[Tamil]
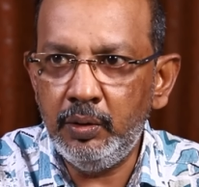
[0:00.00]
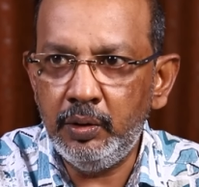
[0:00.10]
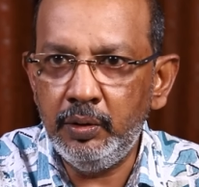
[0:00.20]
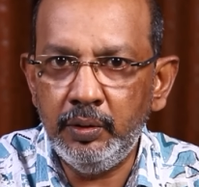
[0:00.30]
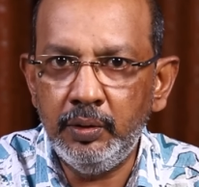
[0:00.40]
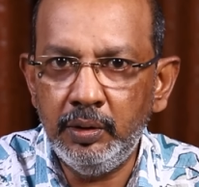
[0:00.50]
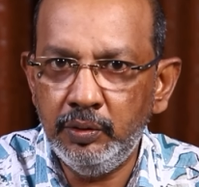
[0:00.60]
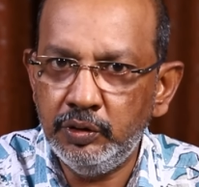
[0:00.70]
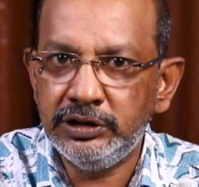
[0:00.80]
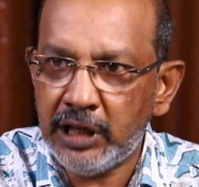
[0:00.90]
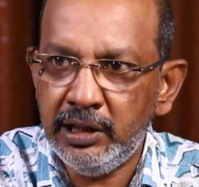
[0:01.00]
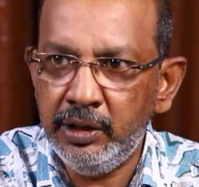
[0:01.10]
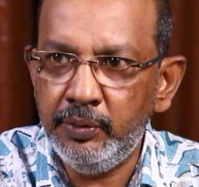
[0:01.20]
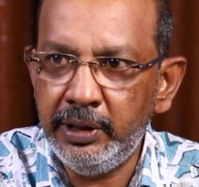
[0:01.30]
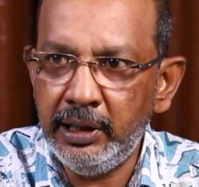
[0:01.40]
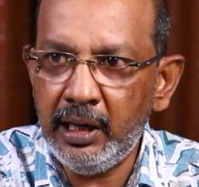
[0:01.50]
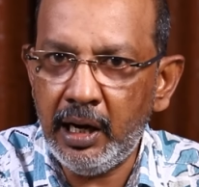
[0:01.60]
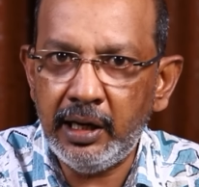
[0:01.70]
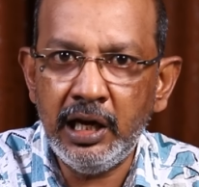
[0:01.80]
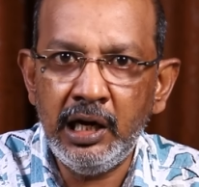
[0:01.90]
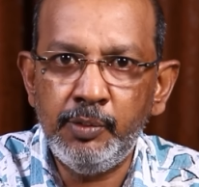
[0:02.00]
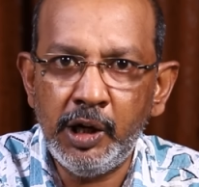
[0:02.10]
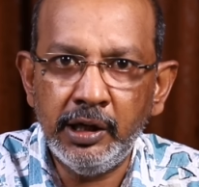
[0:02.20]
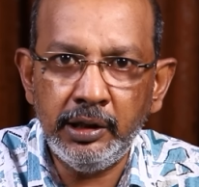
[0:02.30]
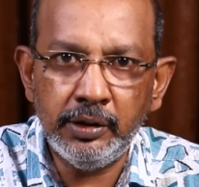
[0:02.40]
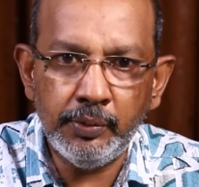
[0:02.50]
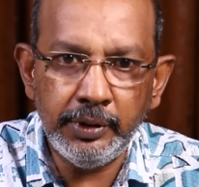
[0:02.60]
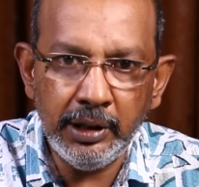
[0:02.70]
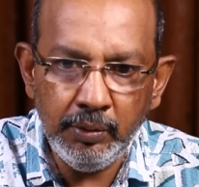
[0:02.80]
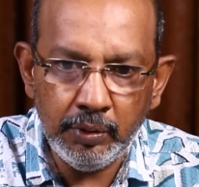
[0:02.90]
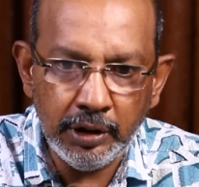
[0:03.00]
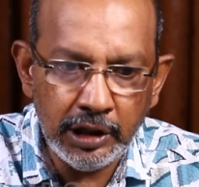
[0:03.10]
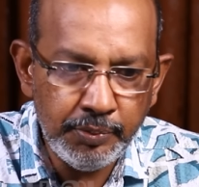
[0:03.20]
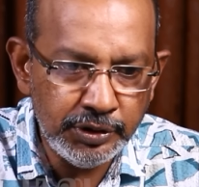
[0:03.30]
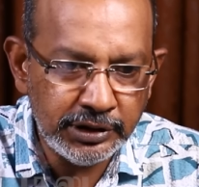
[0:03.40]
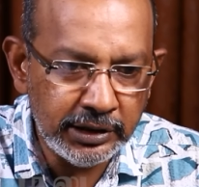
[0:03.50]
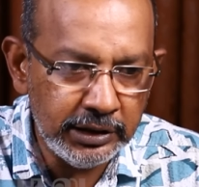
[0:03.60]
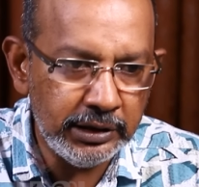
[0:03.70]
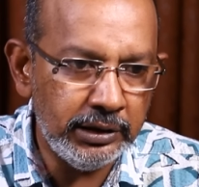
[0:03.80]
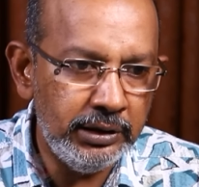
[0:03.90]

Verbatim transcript: ஒரு ஒரு ஜாதியினுடைய அடையாளமாக இருக்கக்கூடிய ஒரு நெருப்புச்சட்டி